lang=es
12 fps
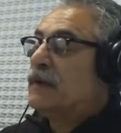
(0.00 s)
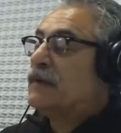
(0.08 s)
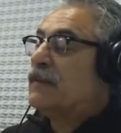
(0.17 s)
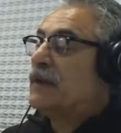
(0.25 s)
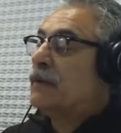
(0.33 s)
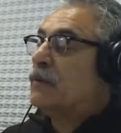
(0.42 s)

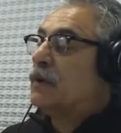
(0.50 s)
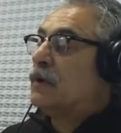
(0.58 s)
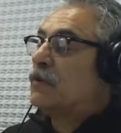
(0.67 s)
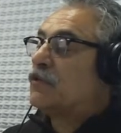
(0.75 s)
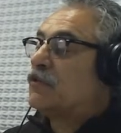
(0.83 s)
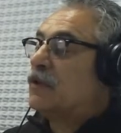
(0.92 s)
Se
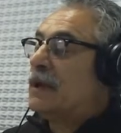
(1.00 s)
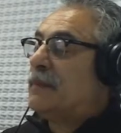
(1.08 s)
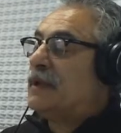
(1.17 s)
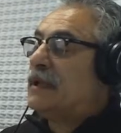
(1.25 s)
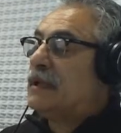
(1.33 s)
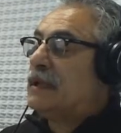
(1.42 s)
salvó
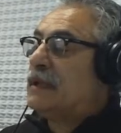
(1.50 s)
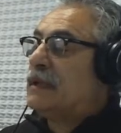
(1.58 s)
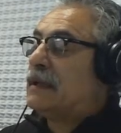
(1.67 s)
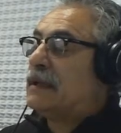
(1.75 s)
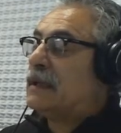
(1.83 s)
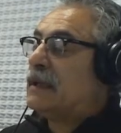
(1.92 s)

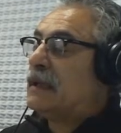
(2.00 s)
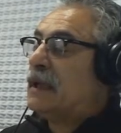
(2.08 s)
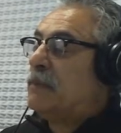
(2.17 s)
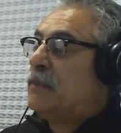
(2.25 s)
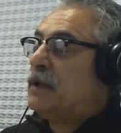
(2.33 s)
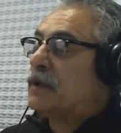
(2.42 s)
solamente este,
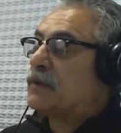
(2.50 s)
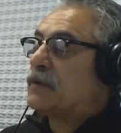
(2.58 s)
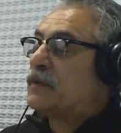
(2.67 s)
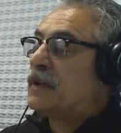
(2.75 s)
el piloto.